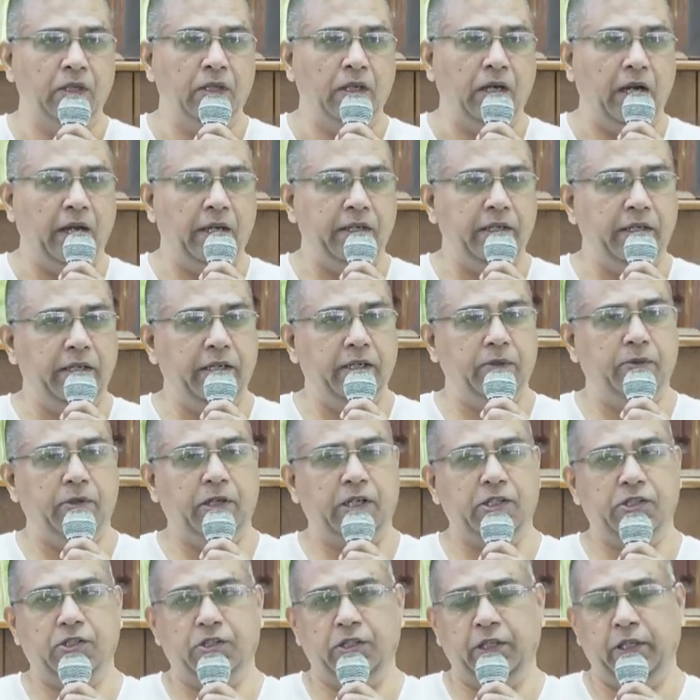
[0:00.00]
அந்நிய
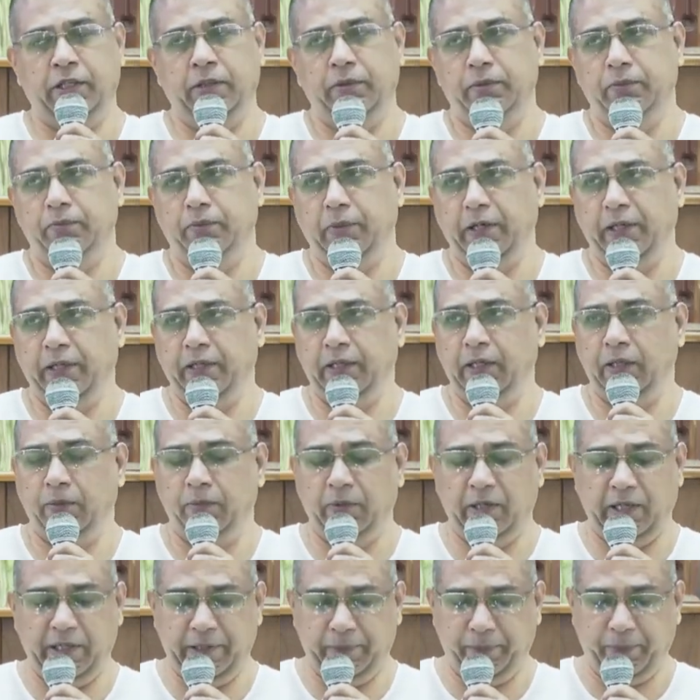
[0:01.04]
பாஷை
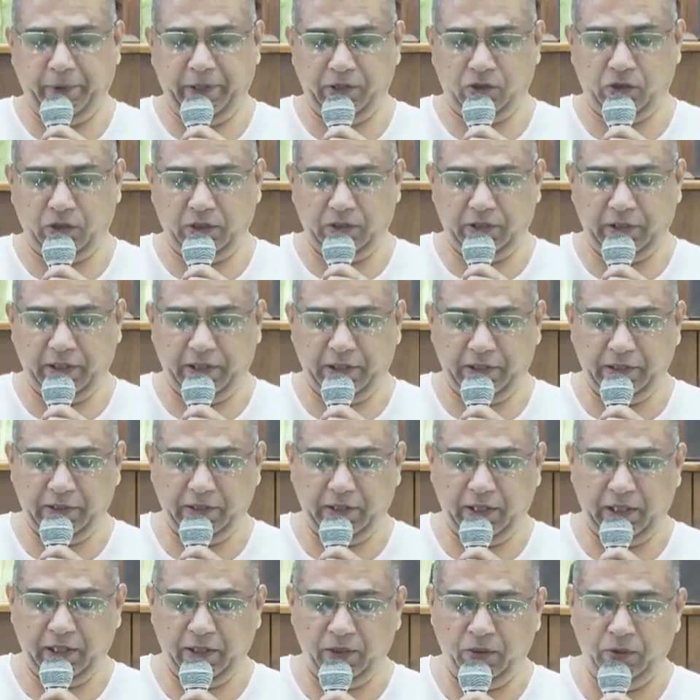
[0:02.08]
பயங்கரமாய் பேச
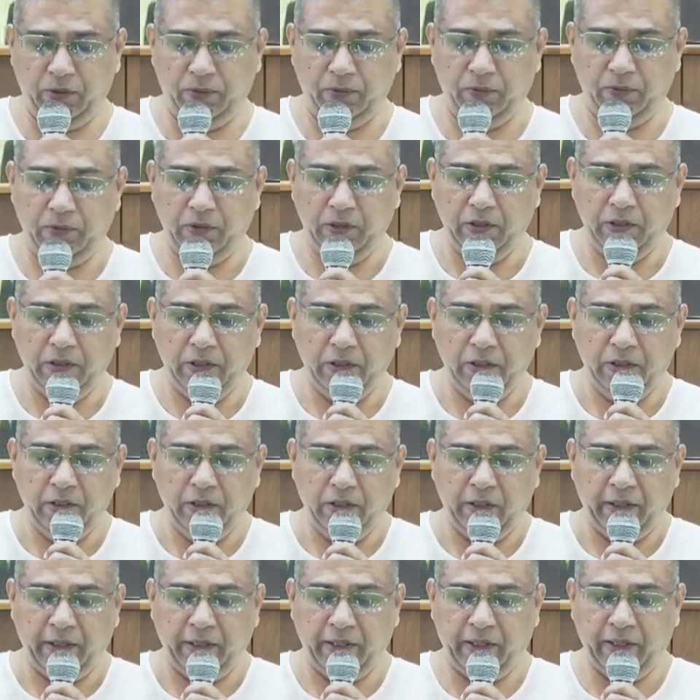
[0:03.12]
தெரிந்தாலும்
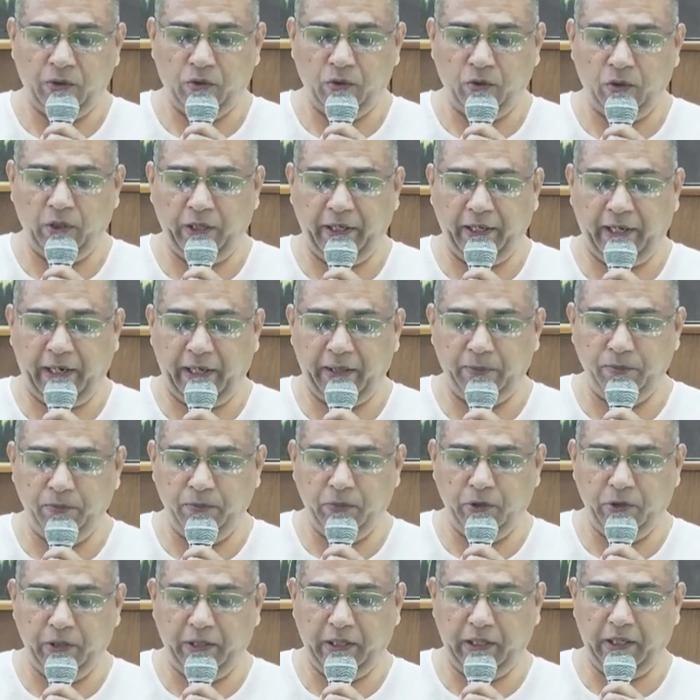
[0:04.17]
எனக்குள்ளே
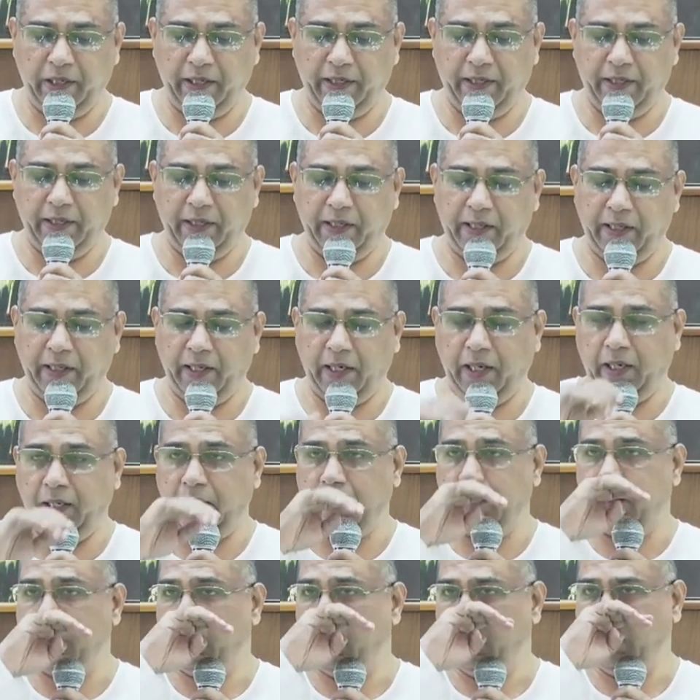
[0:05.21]
அன்பு இல்லை என்றால்
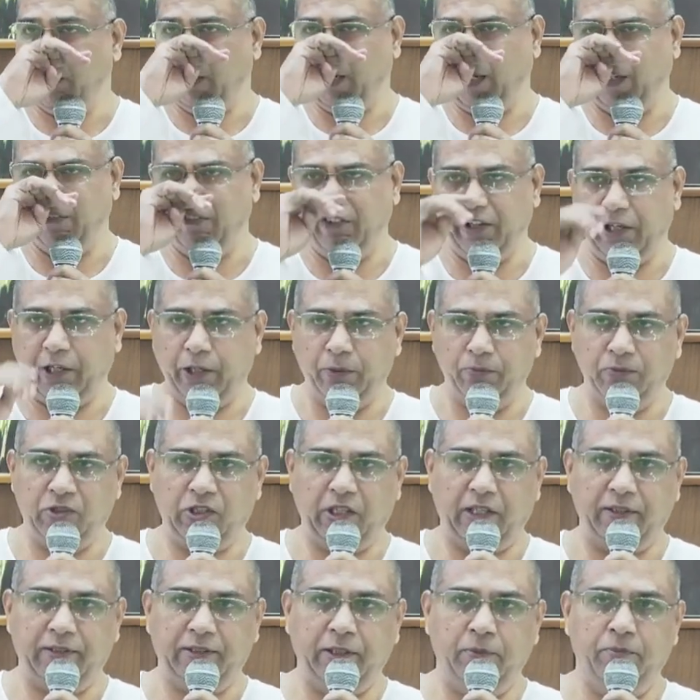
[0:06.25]
நான் வெறும்
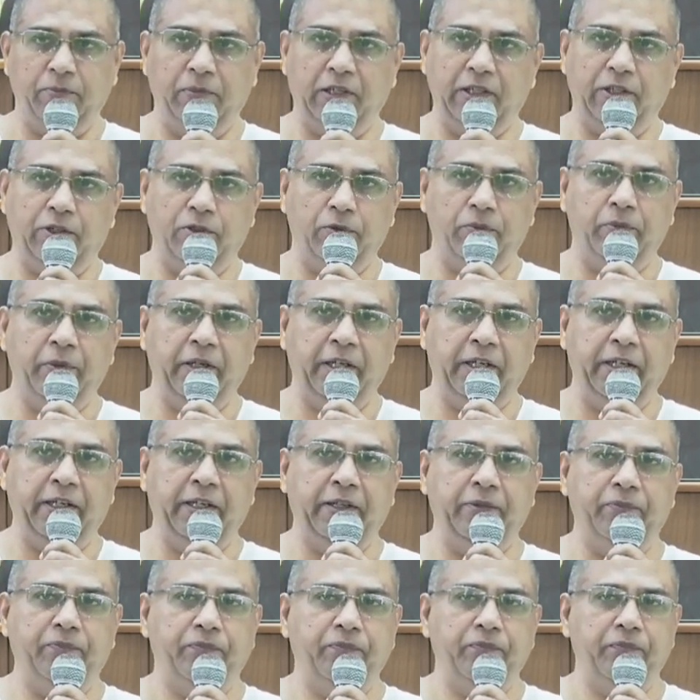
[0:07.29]
சத்தம் மட்டுமே
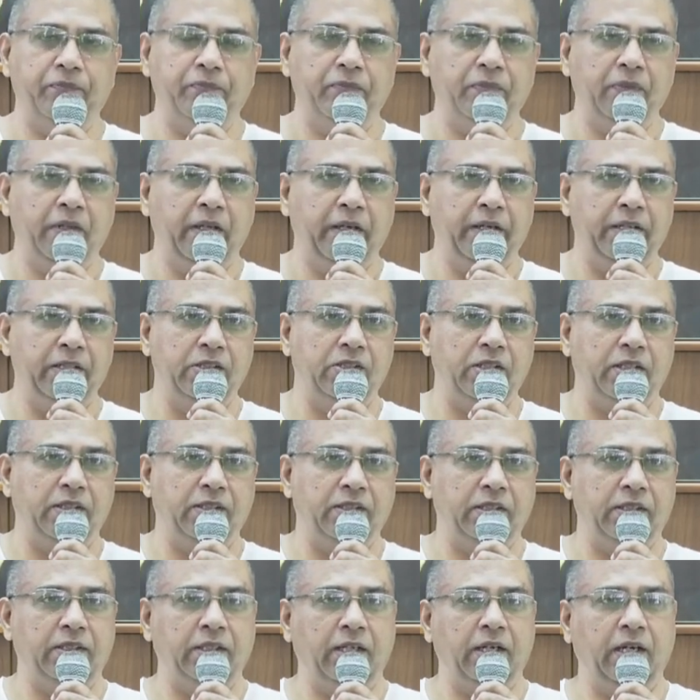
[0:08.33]
என்
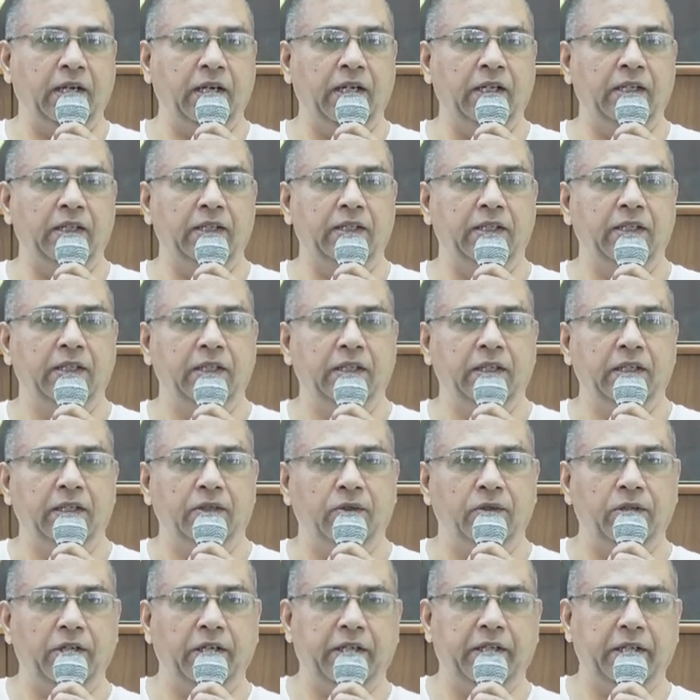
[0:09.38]
சத்தத்தால்
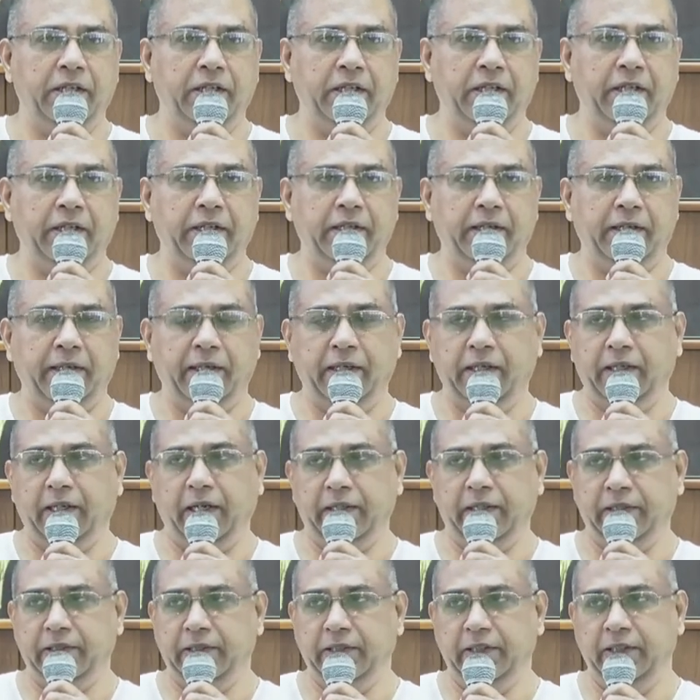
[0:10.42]
ஒரு கிரியை
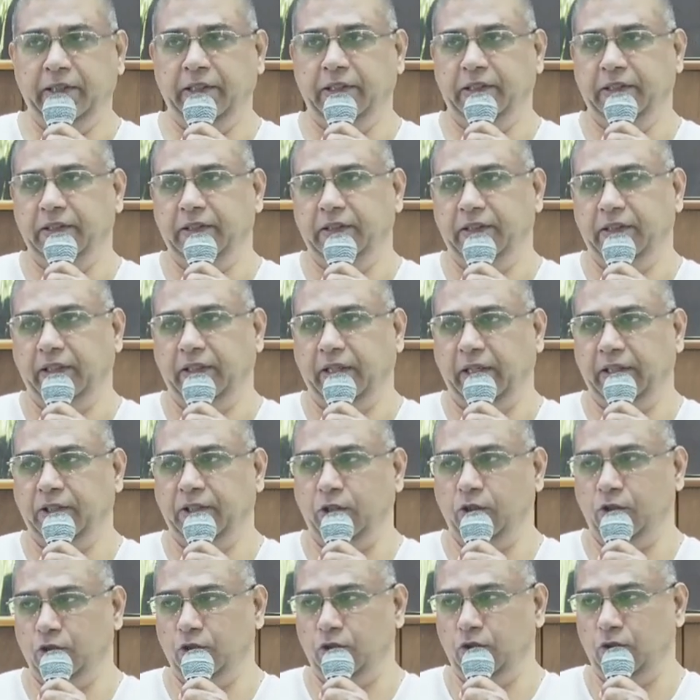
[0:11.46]
நடக்காது
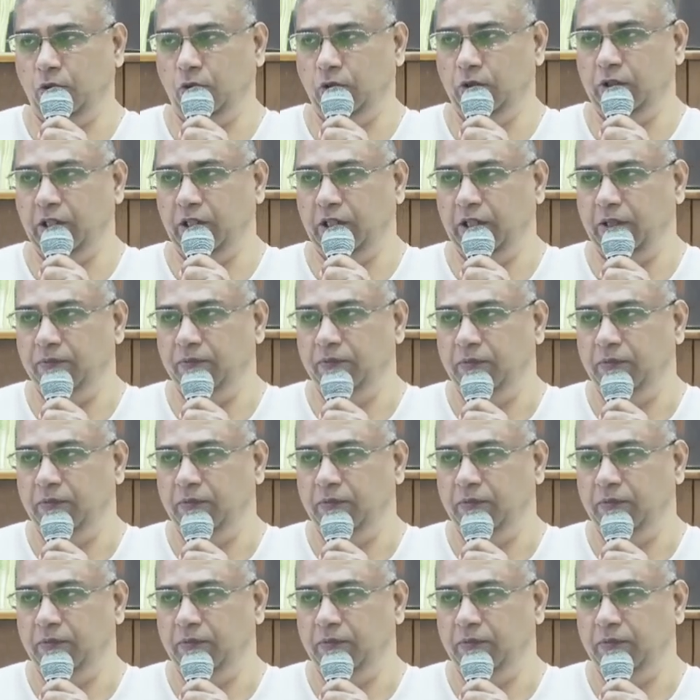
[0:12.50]
கத்தருக்கு ஸ்தோத்திரம்